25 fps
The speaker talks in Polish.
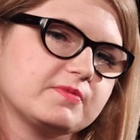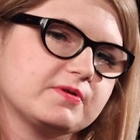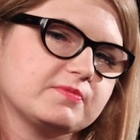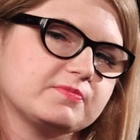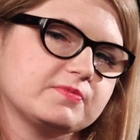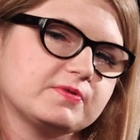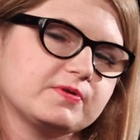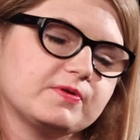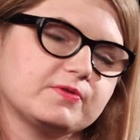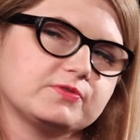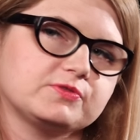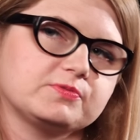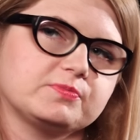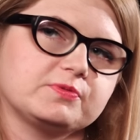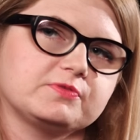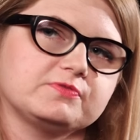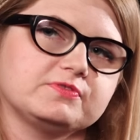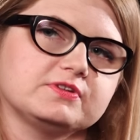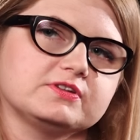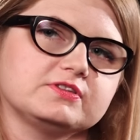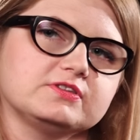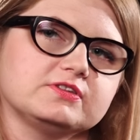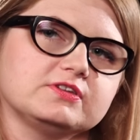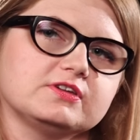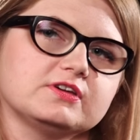mamy
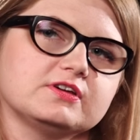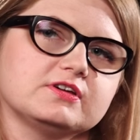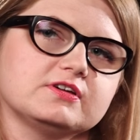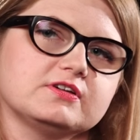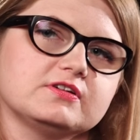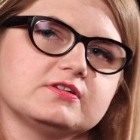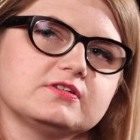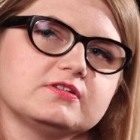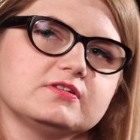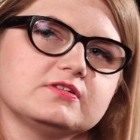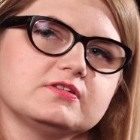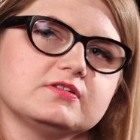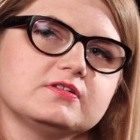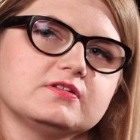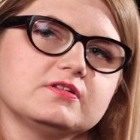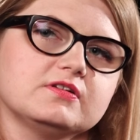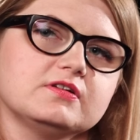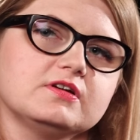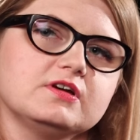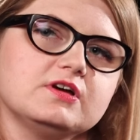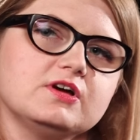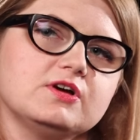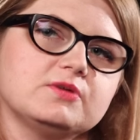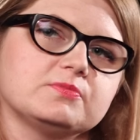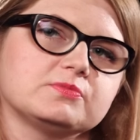odpowiednie e,
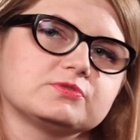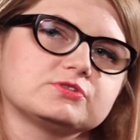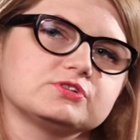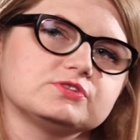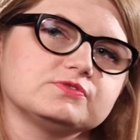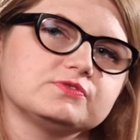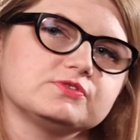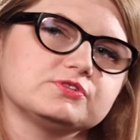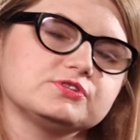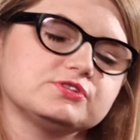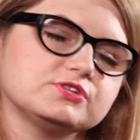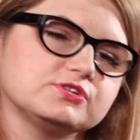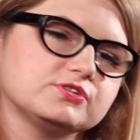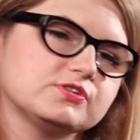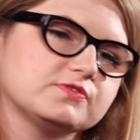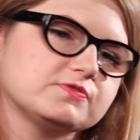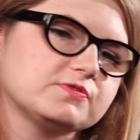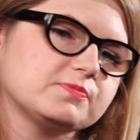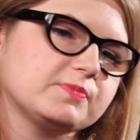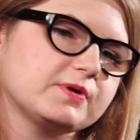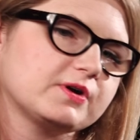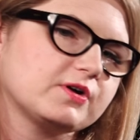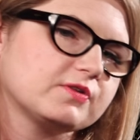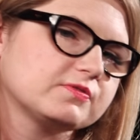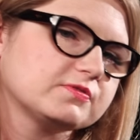możliwości do
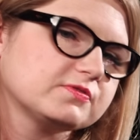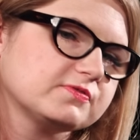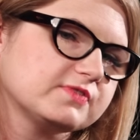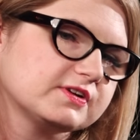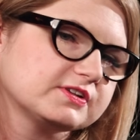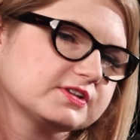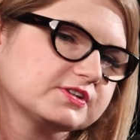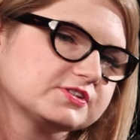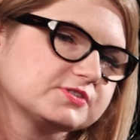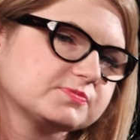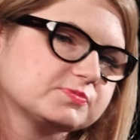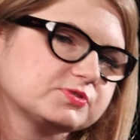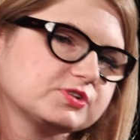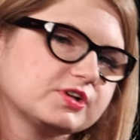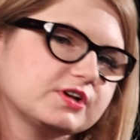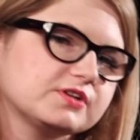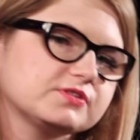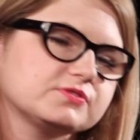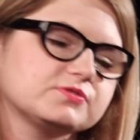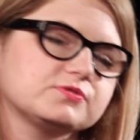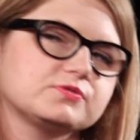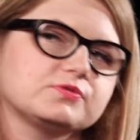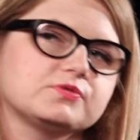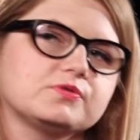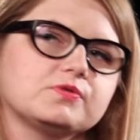wypakowywania
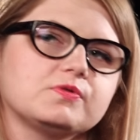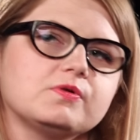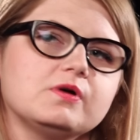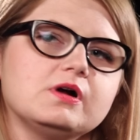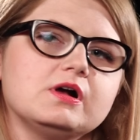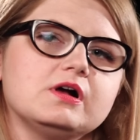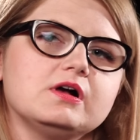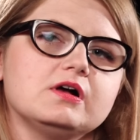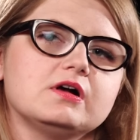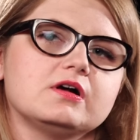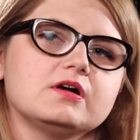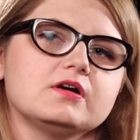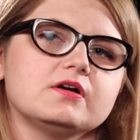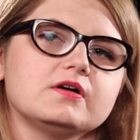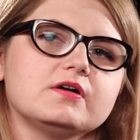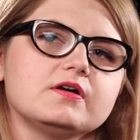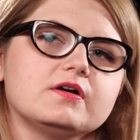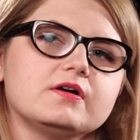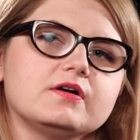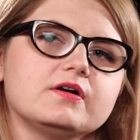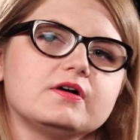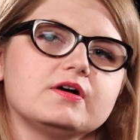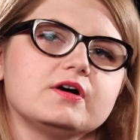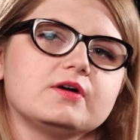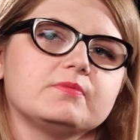sprzętu,
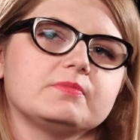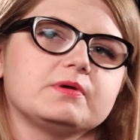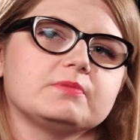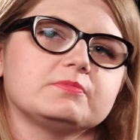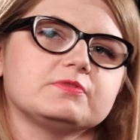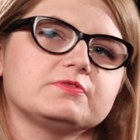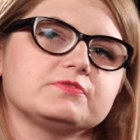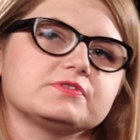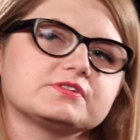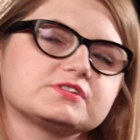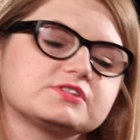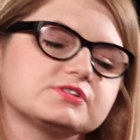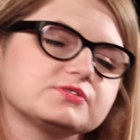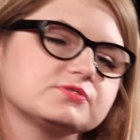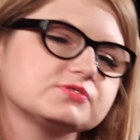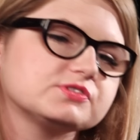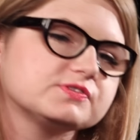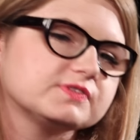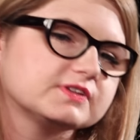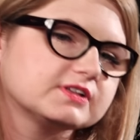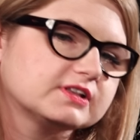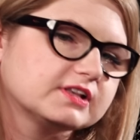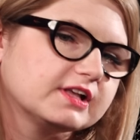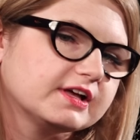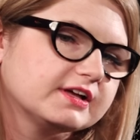e, mamy własne
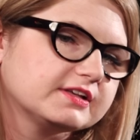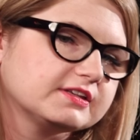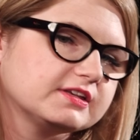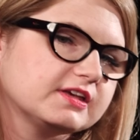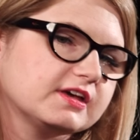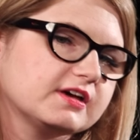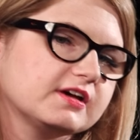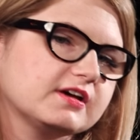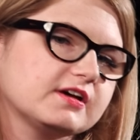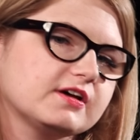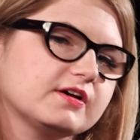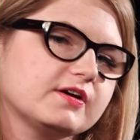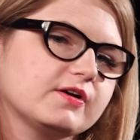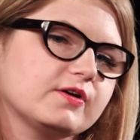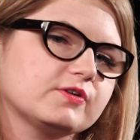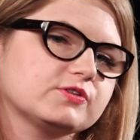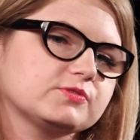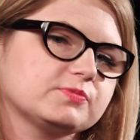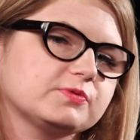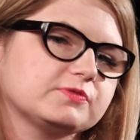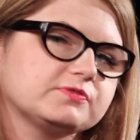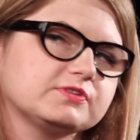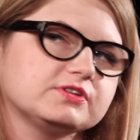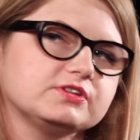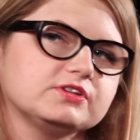oświetlenie,
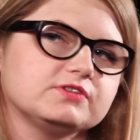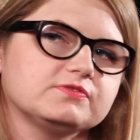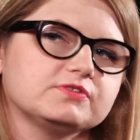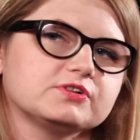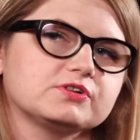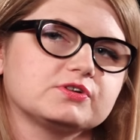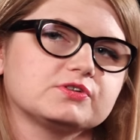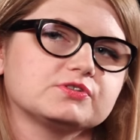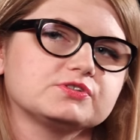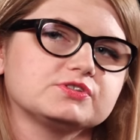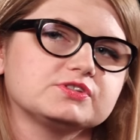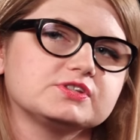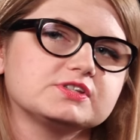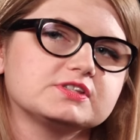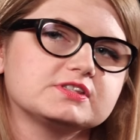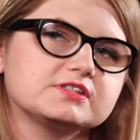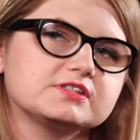odpowiedniej wielkości